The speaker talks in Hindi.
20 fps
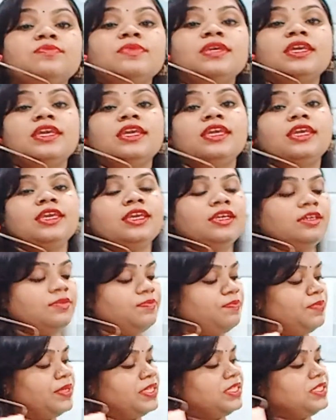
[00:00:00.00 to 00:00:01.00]
एक
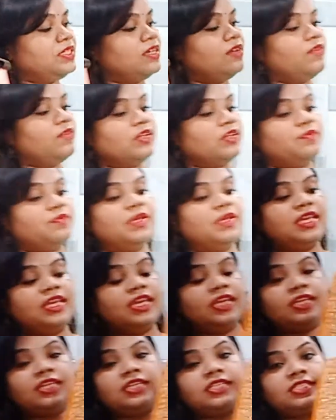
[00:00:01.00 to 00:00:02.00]
पेस्टल वर्क में एक
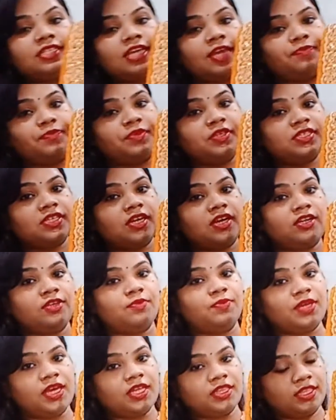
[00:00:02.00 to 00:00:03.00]
इस टाइप की साड़ी भी
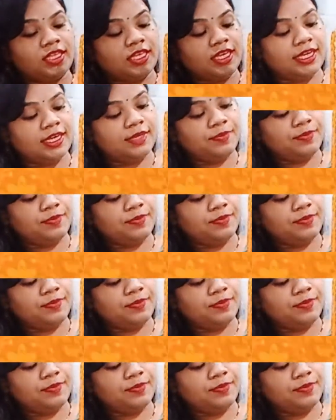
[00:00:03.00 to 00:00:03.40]
आती है